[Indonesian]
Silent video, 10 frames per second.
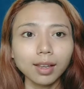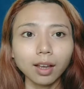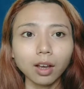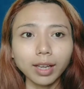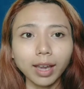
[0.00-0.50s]

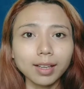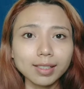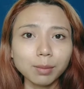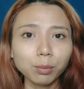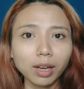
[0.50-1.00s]
Oke,
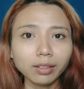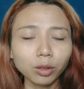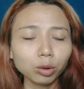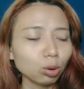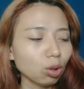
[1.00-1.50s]
kesimpulannya
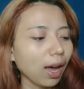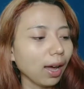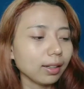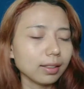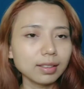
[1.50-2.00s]
untuk
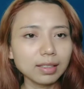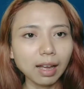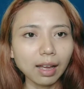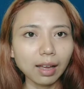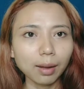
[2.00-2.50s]

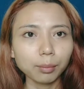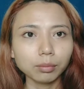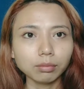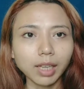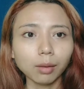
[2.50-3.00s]
harga
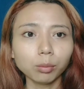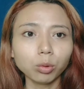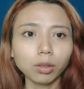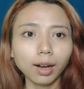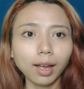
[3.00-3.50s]
yang
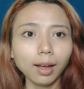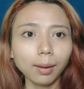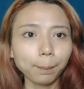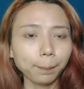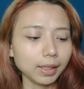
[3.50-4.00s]
murah
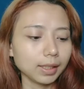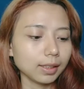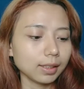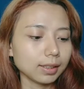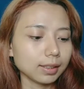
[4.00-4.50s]

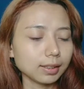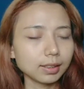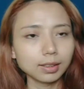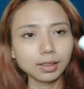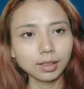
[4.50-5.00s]
plus
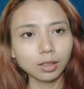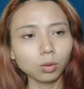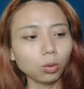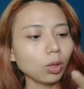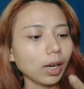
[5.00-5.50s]

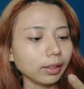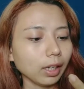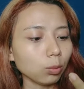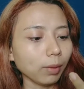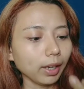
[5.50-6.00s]
ukurannya
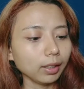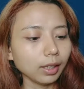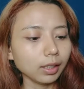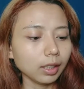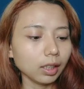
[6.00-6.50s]
lumayan ya
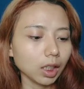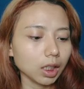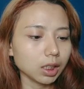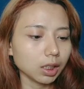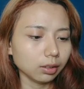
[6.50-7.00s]
ini
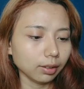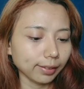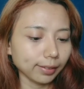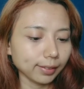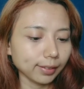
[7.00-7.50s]

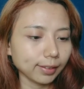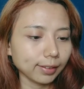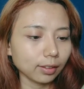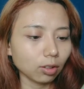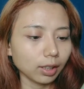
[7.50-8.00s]
isinya
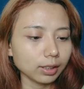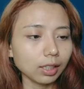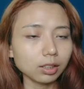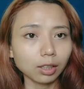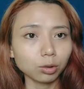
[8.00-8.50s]
kalau nggak
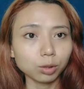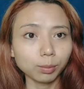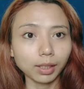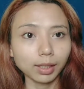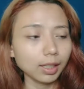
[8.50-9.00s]
salah 100 ml